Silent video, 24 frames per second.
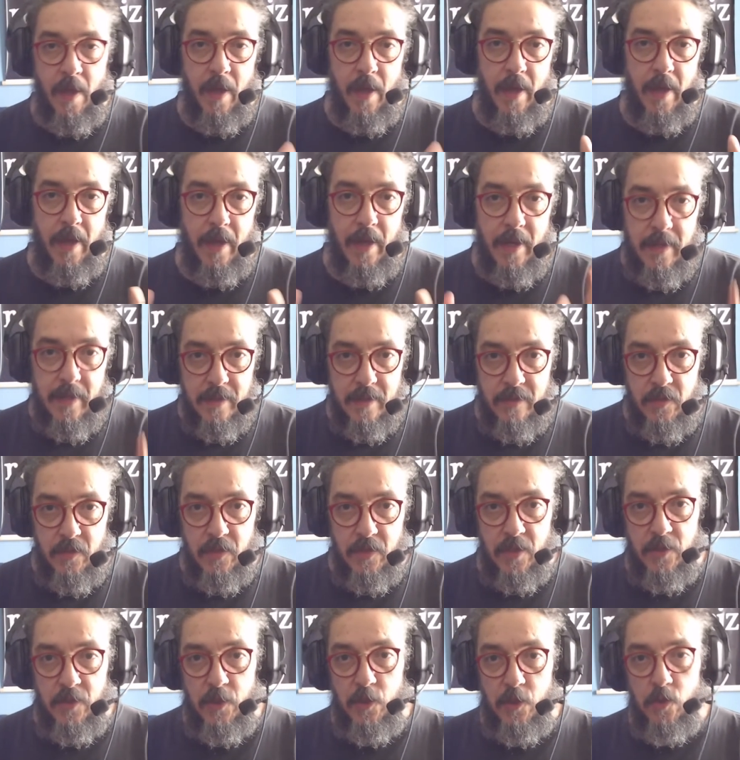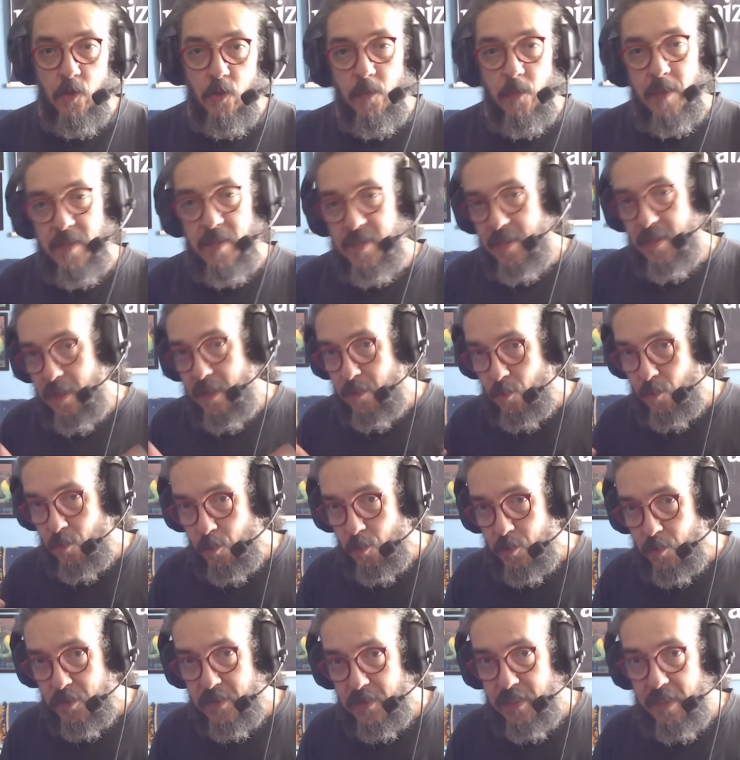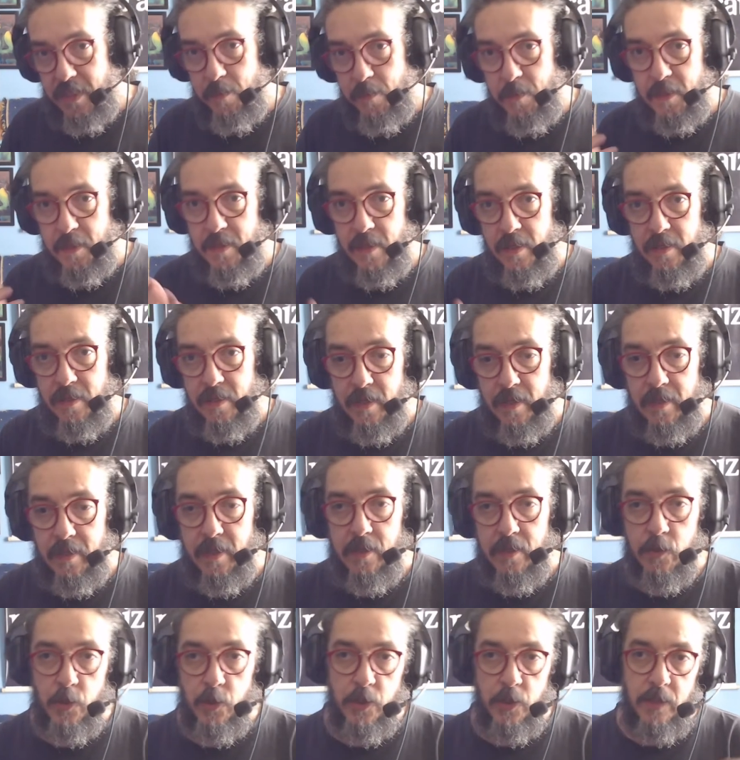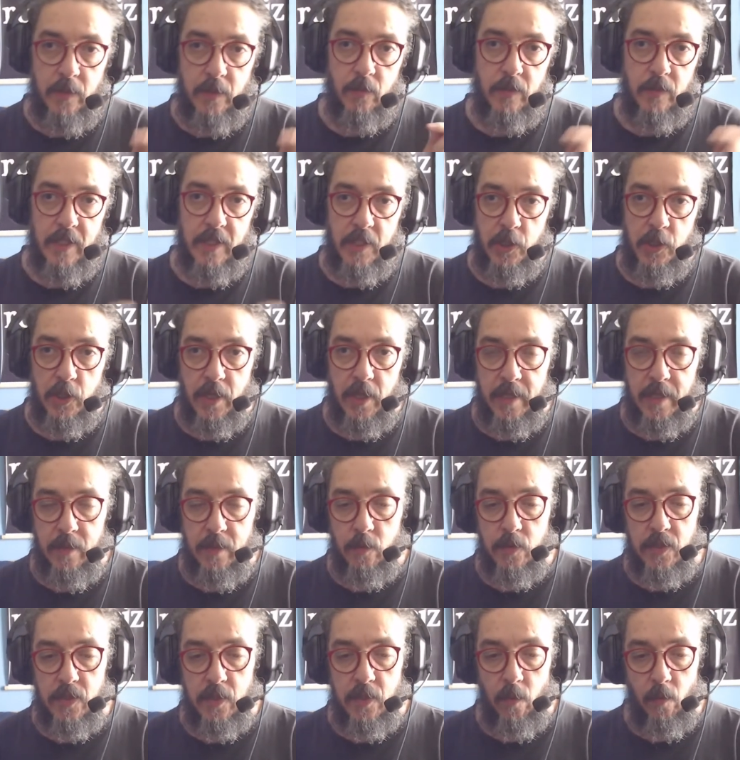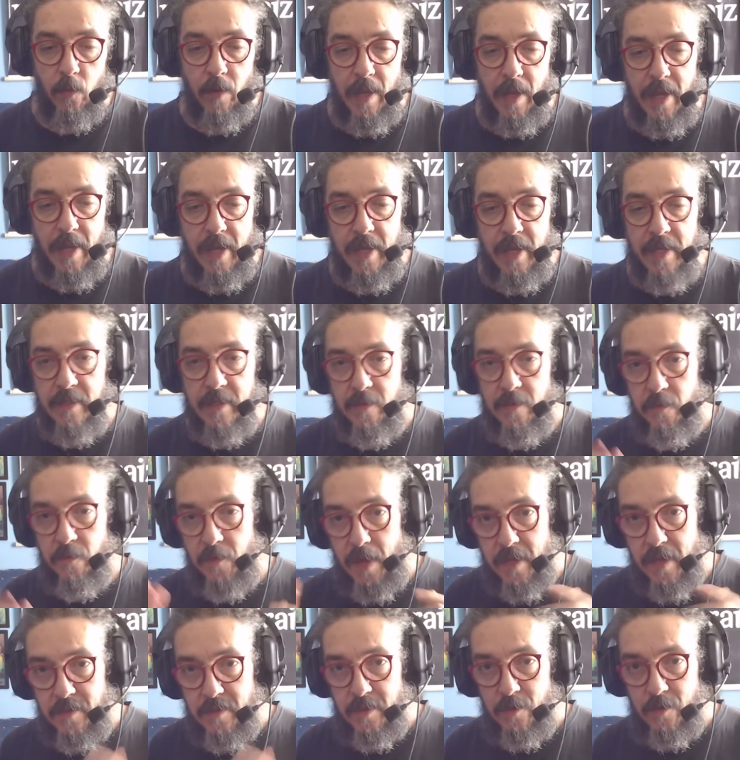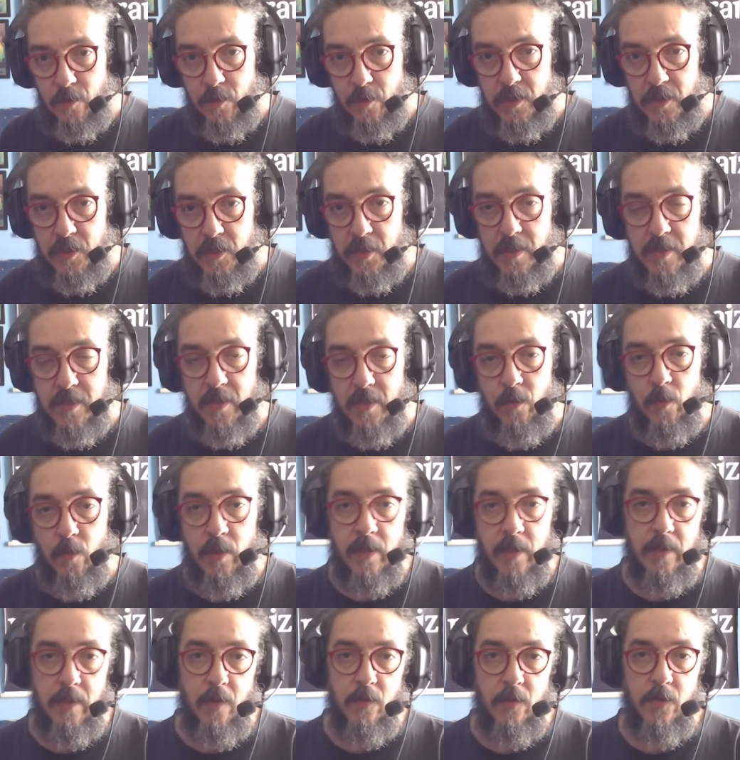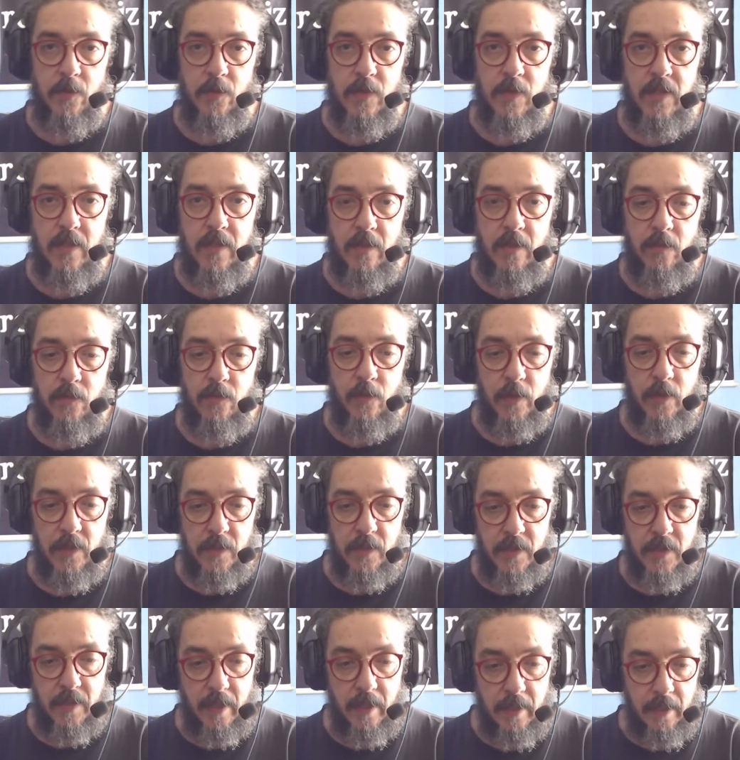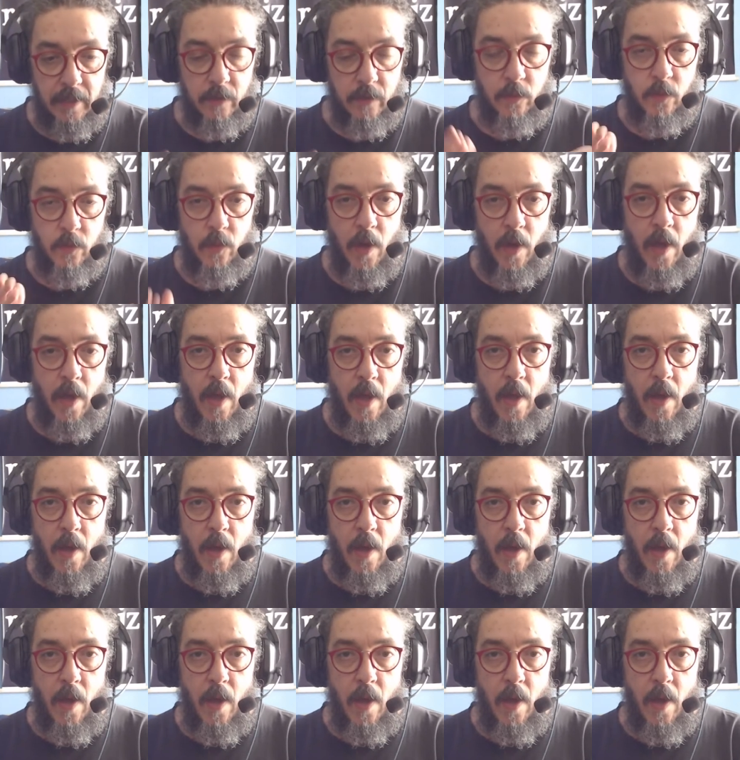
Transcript: É, antes da gente começar, como sempre, aquele recadinho, deixa aí o seu like, faça a sua inscrição no canal se você não for inscrito,